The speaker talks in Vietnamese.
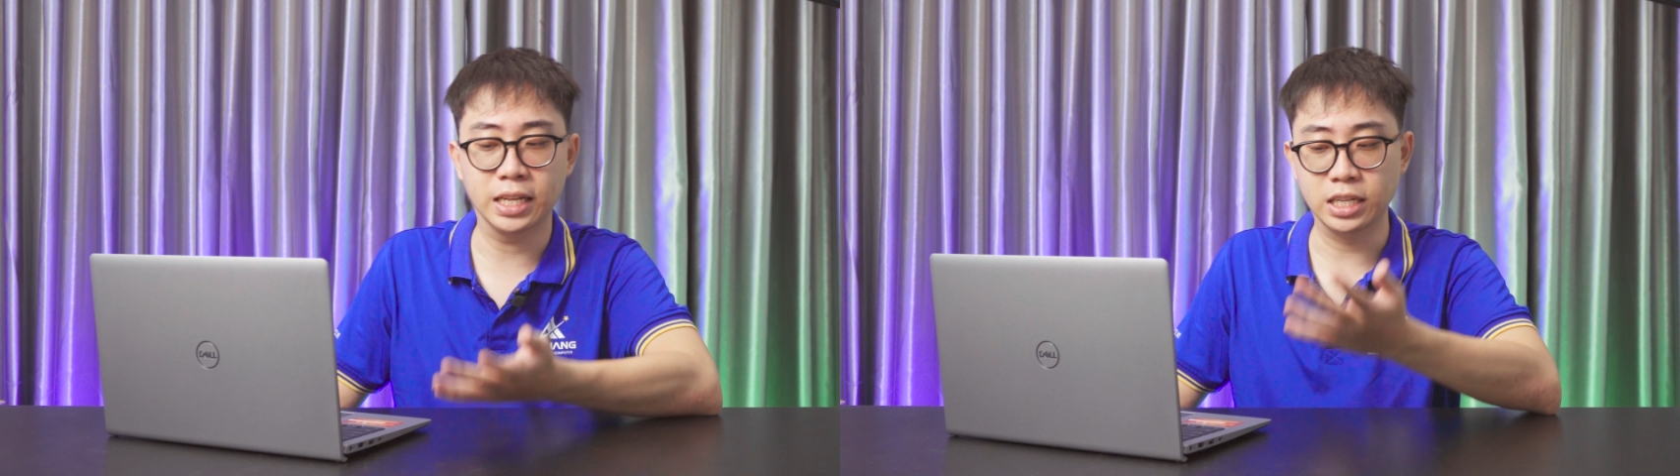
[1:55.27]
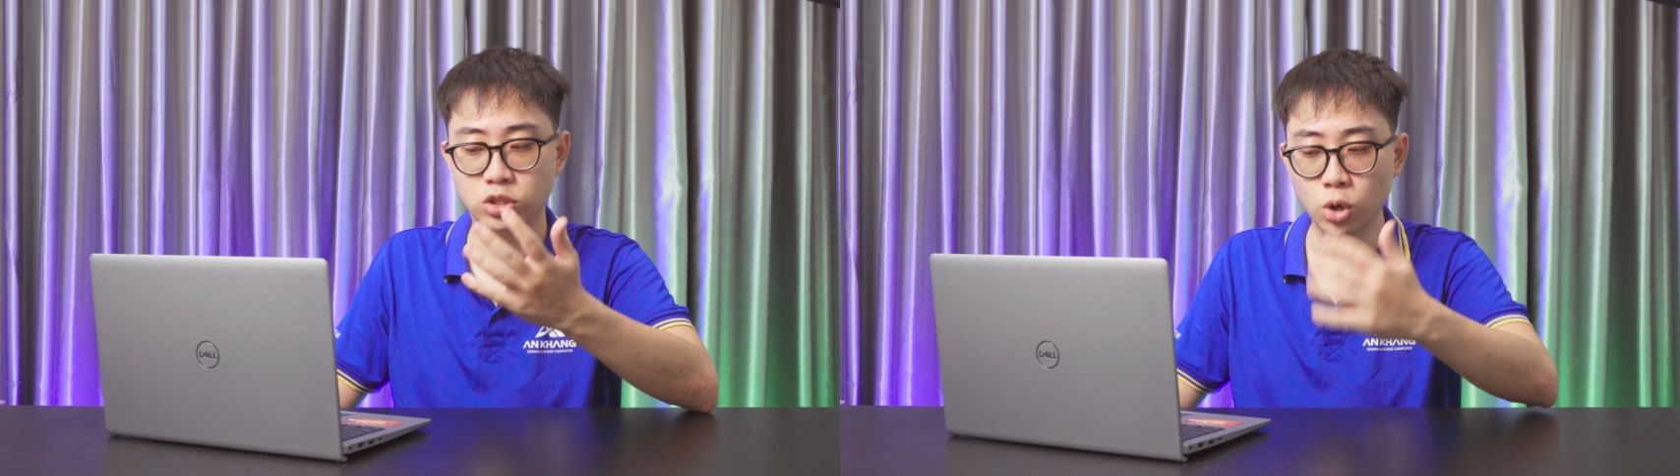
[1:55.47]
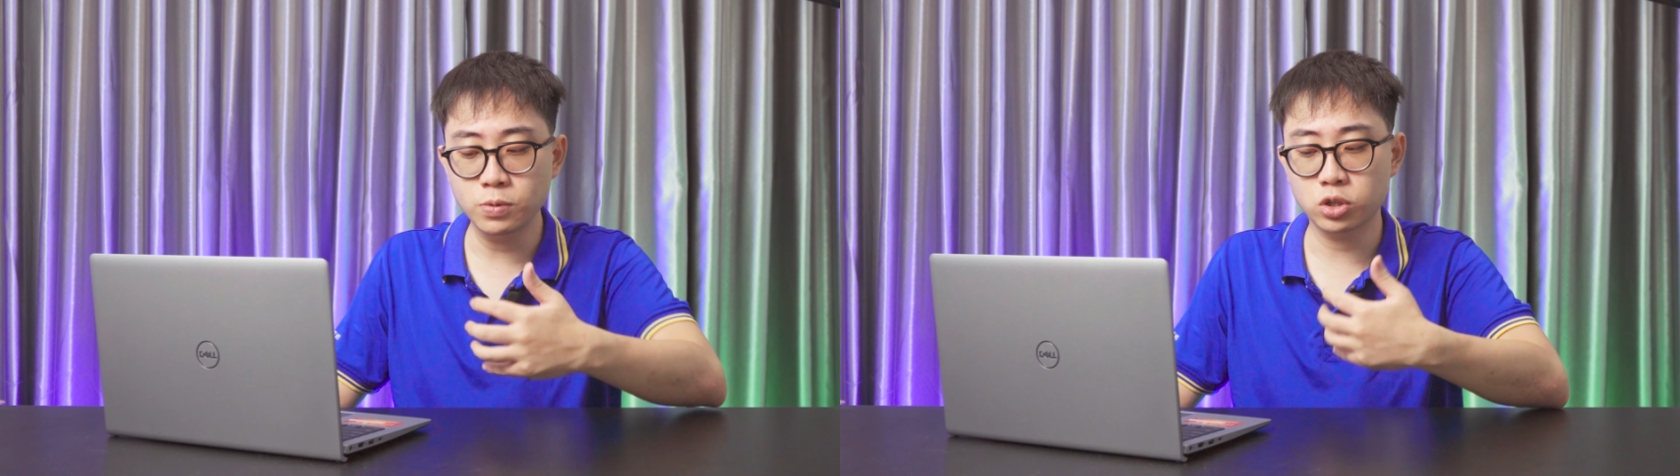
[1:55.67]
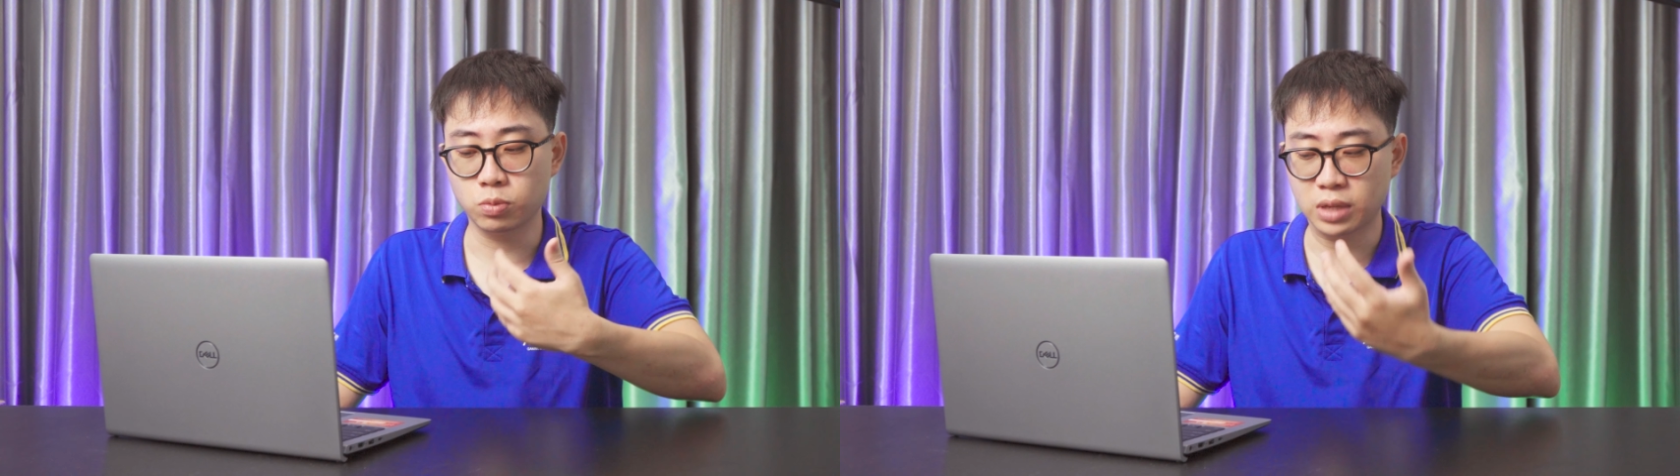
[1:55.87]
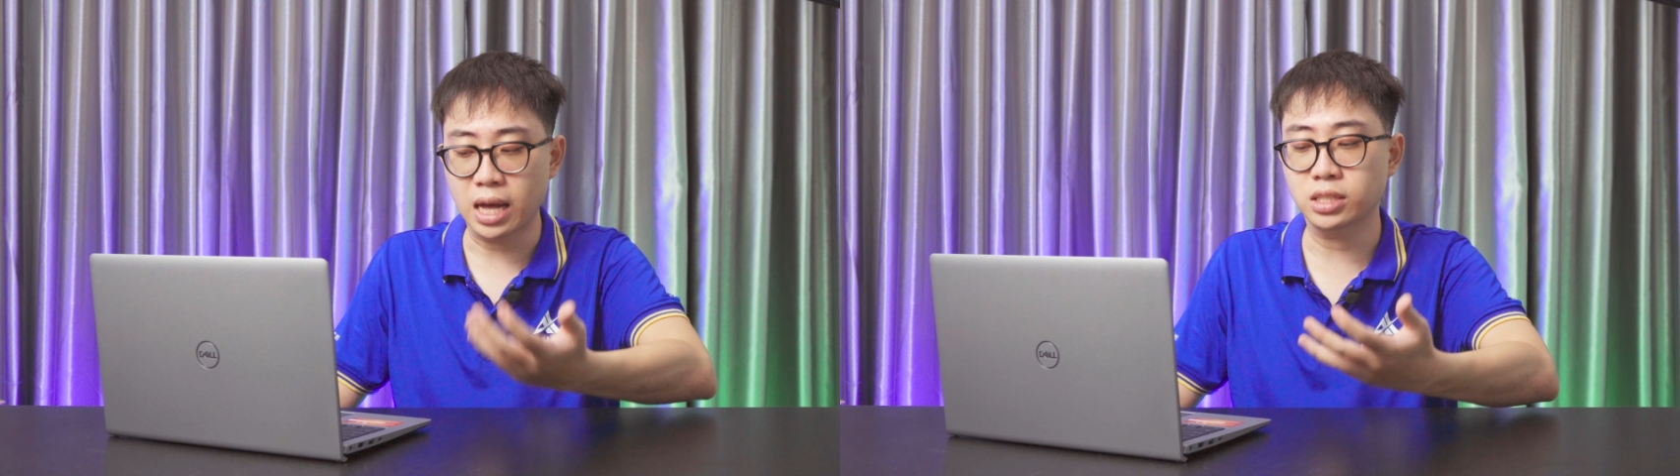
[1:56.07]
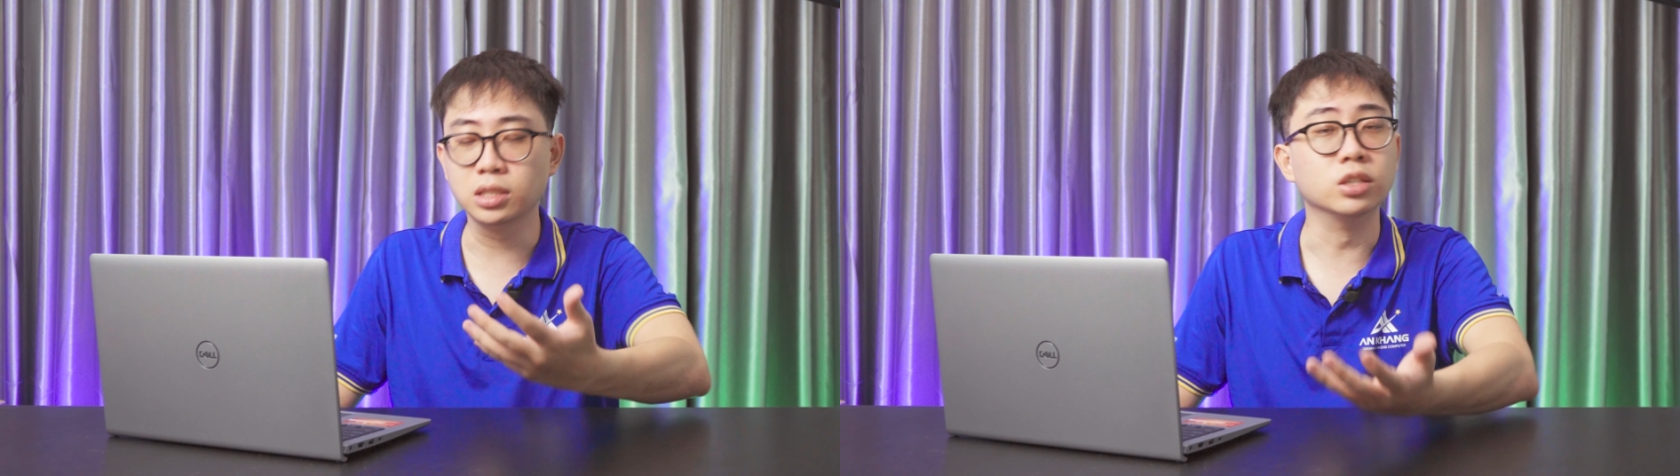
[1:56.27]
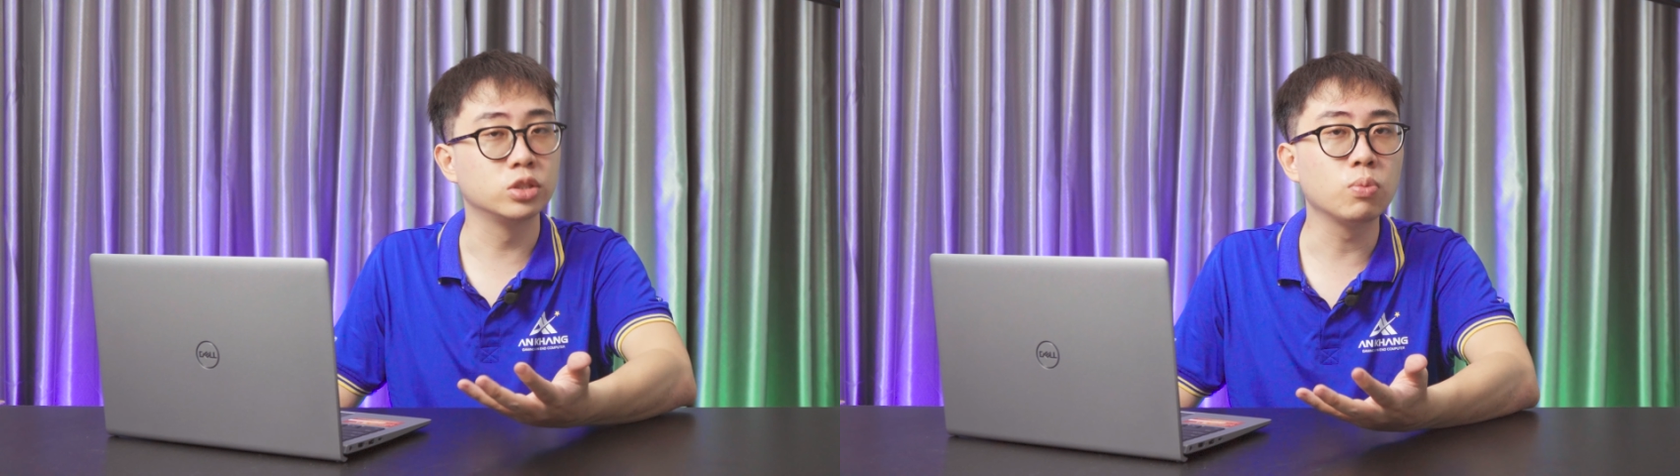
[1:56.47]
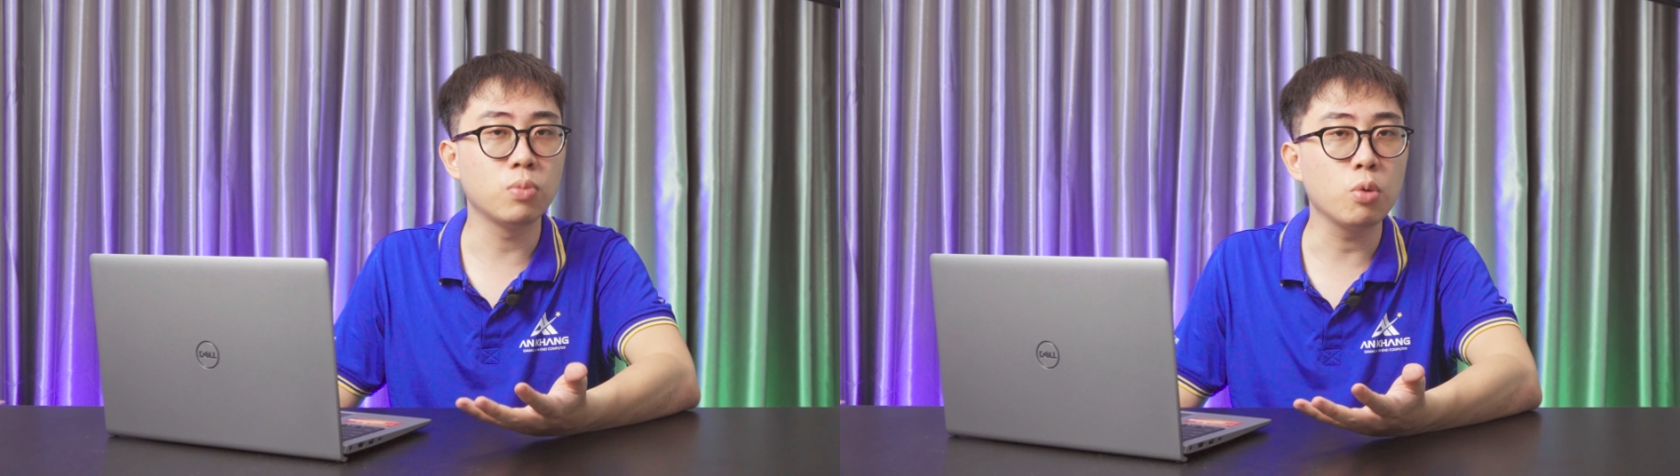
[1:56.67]
thì giúp cho chúng ta sử
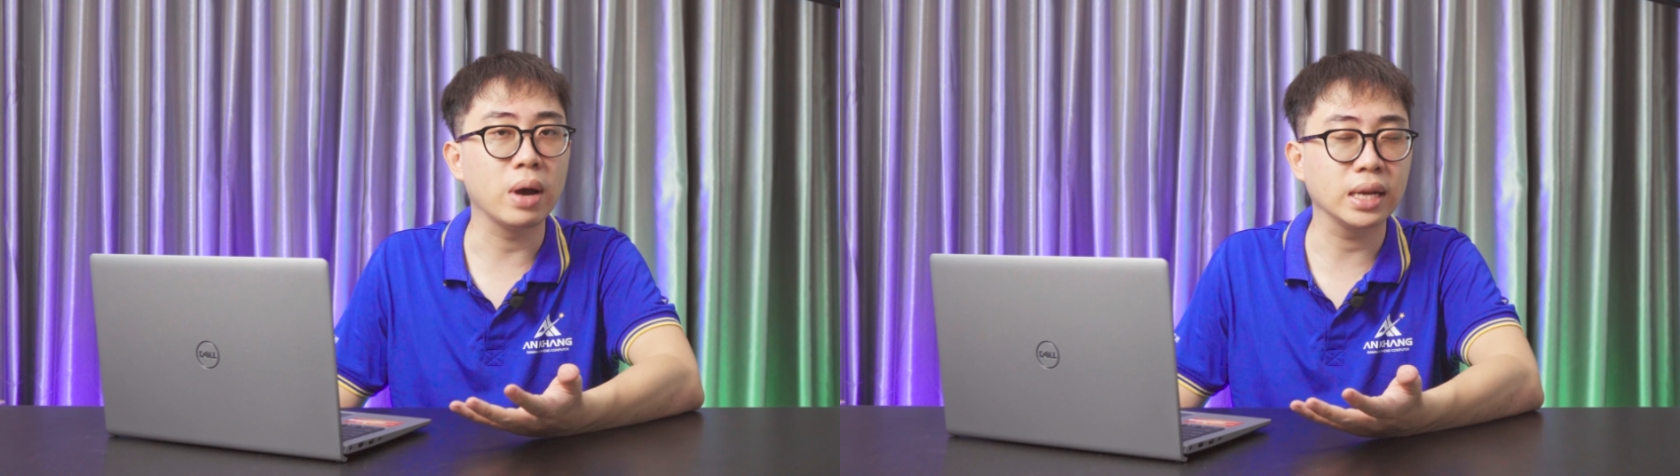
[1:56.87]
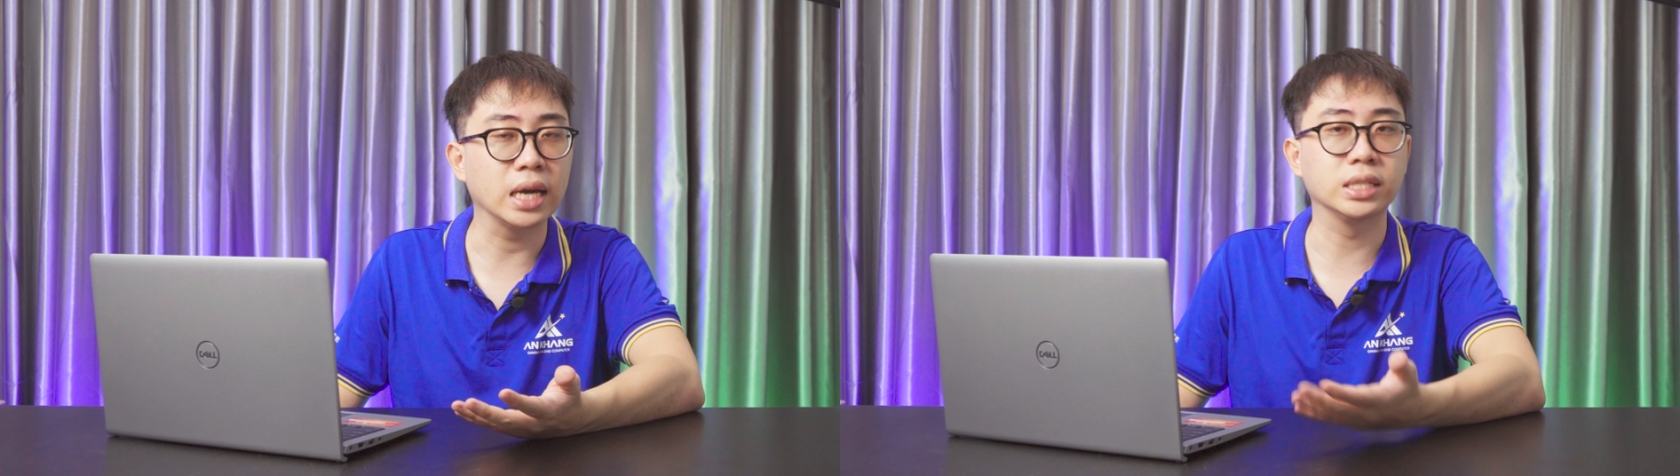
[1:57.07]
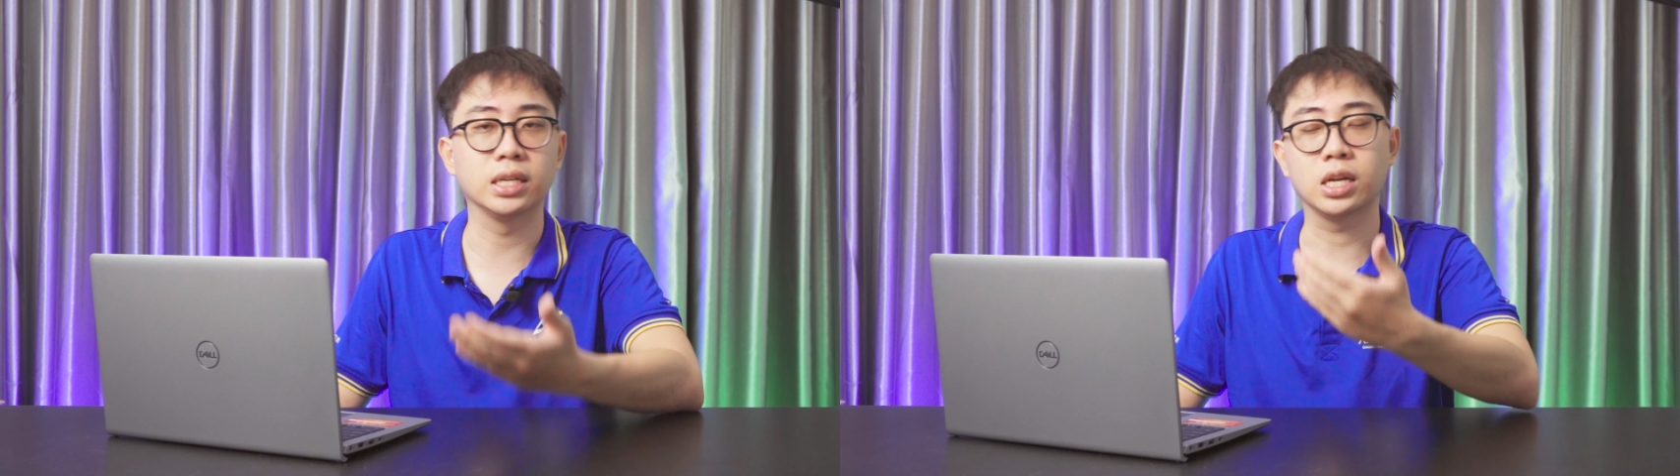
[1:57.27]
dụng mẫu máy này trở